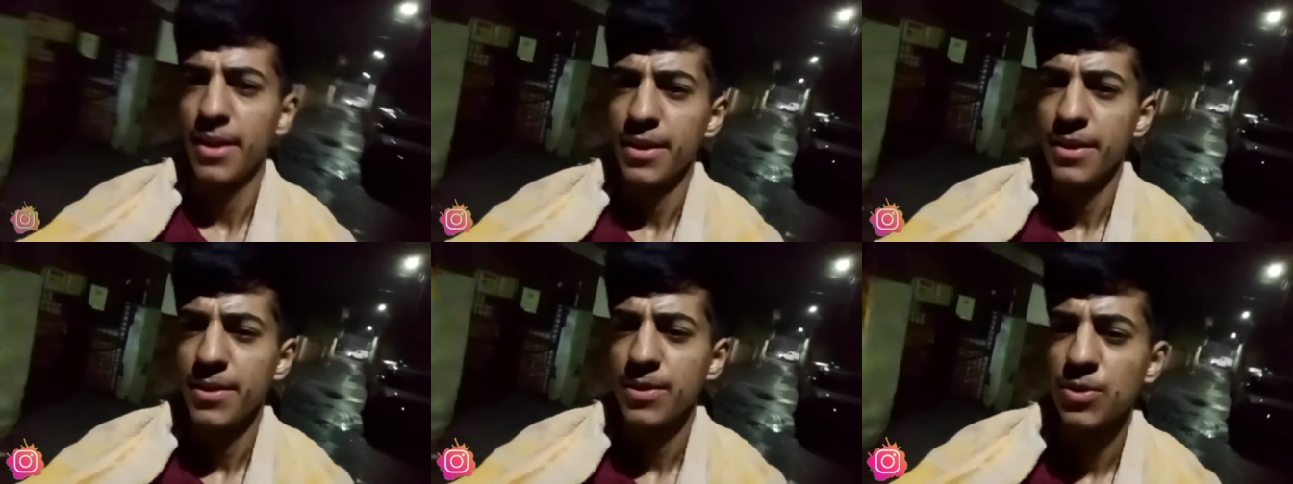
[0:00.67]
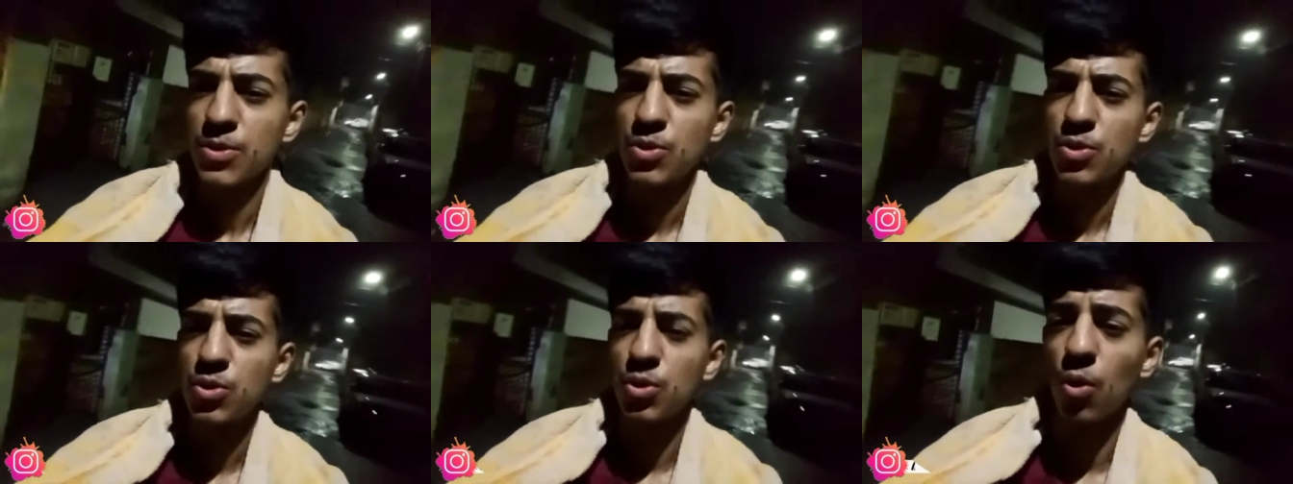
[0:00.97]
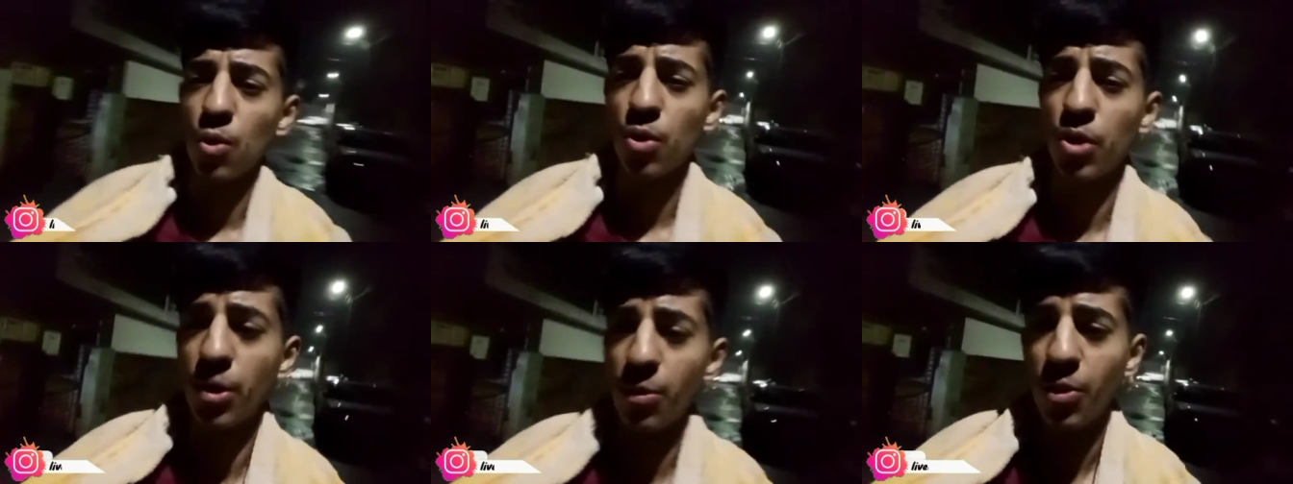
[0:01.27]
सो
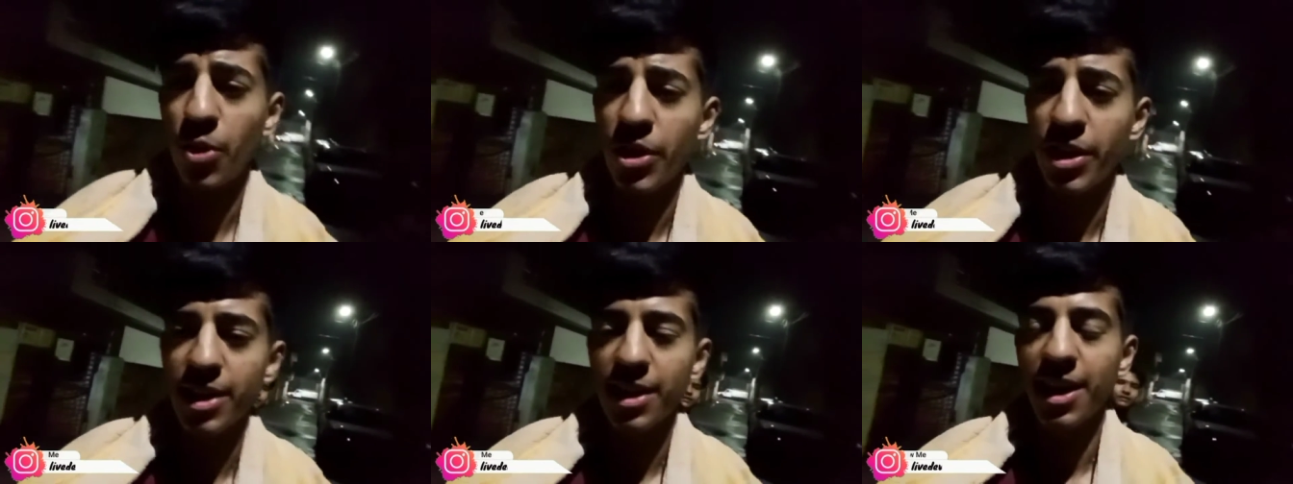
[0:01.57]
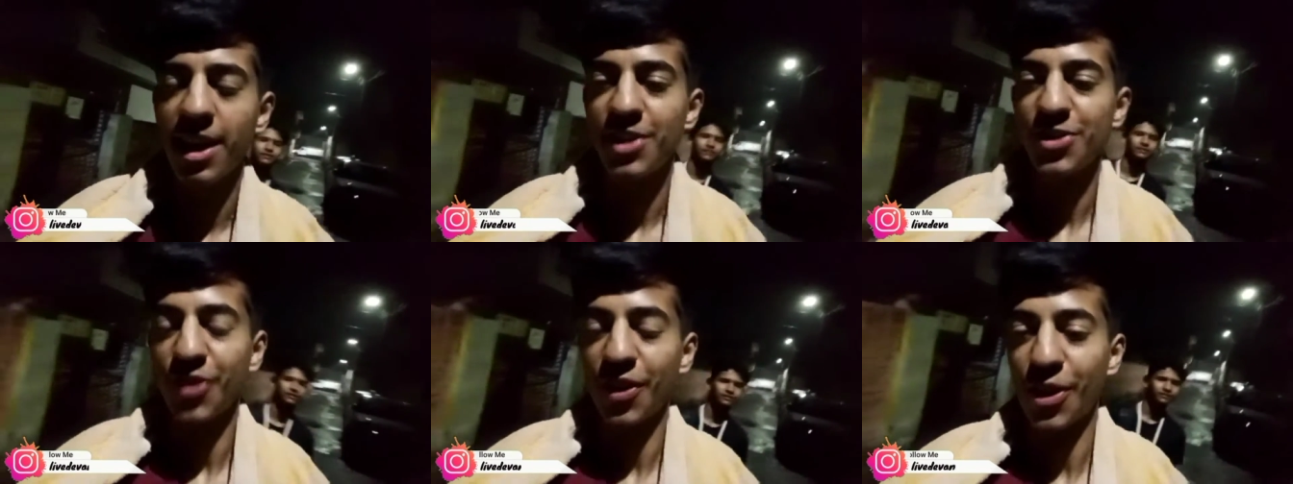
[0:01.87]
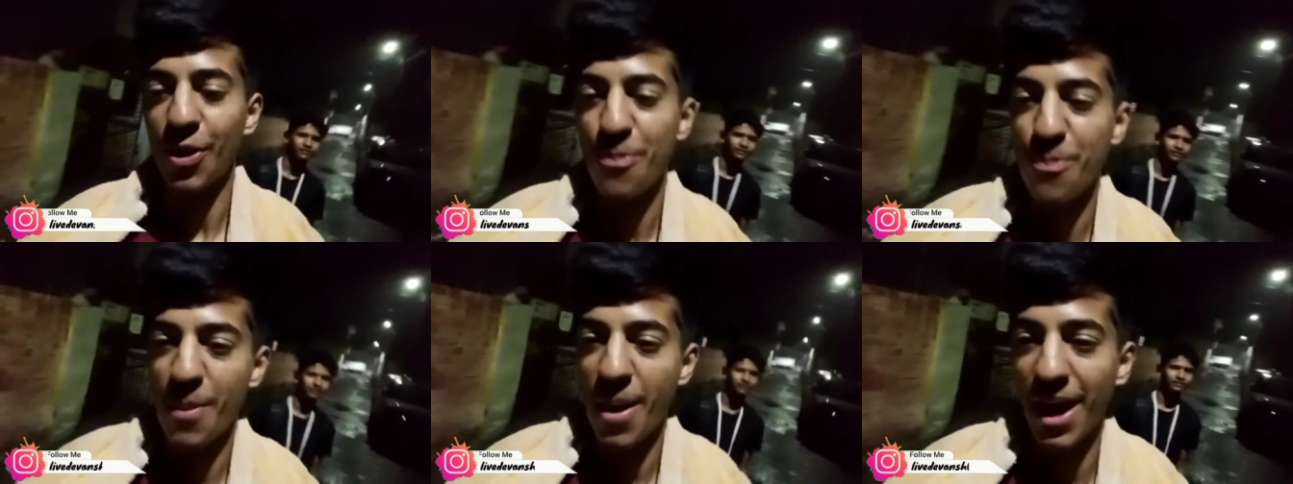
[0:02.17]
गुड मॉर्निंग गाइज
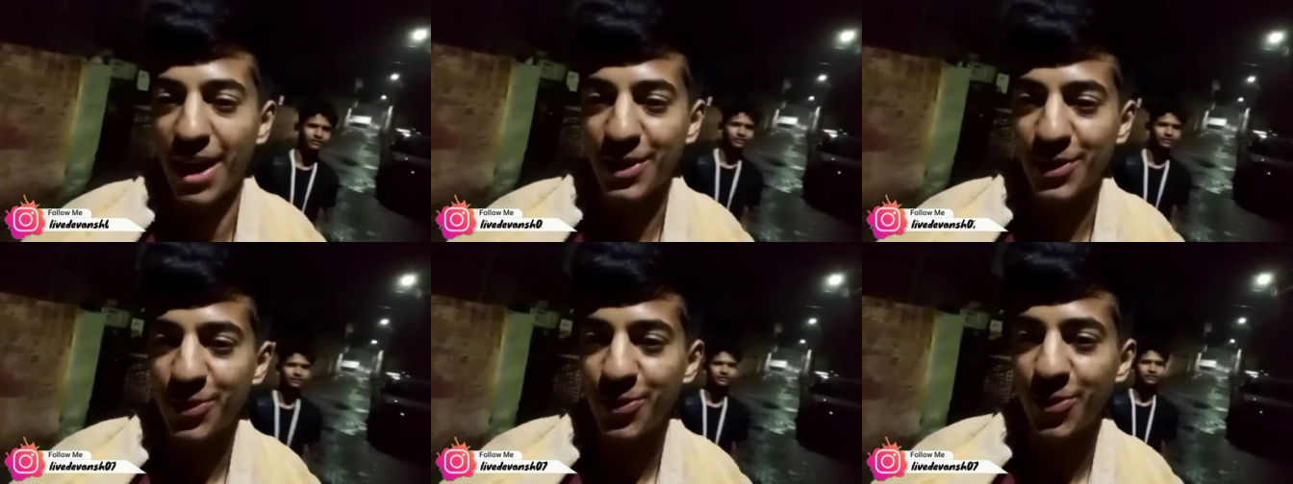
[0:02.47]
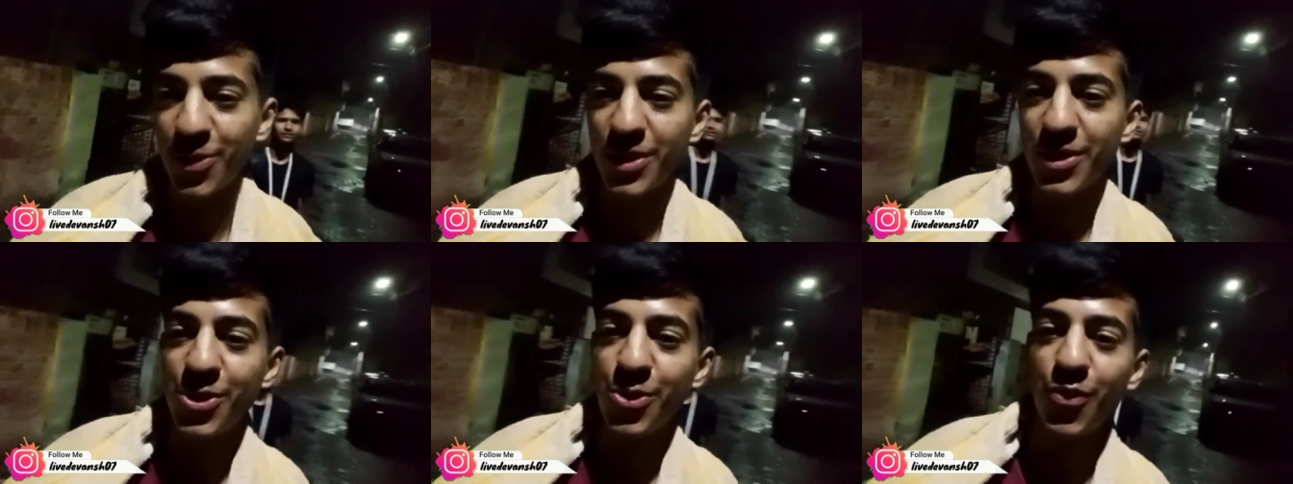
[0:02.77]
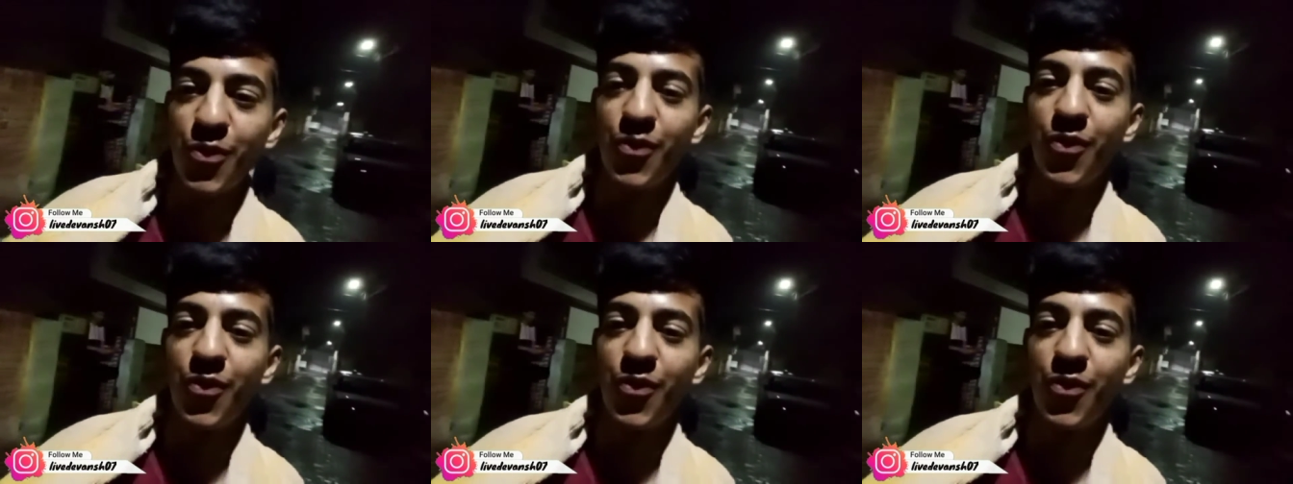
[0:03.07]
वेलकम बैक टू अ न्यू